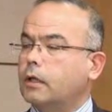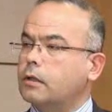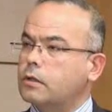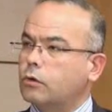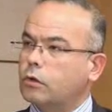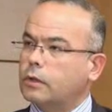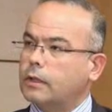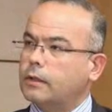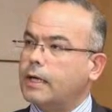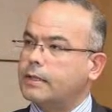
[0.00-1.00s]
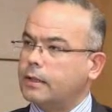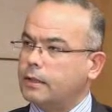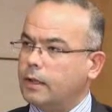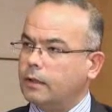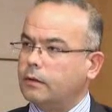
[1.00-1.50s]
kadın sigortalının
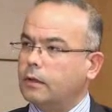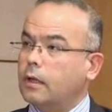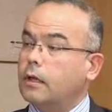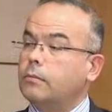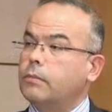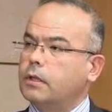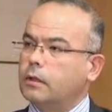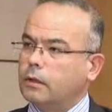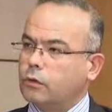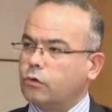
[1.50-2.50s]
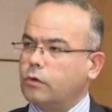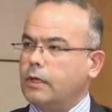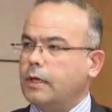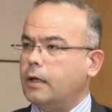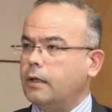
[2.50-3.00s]
asgariden bir yıllık
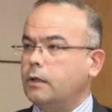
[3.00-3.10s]
süreye yani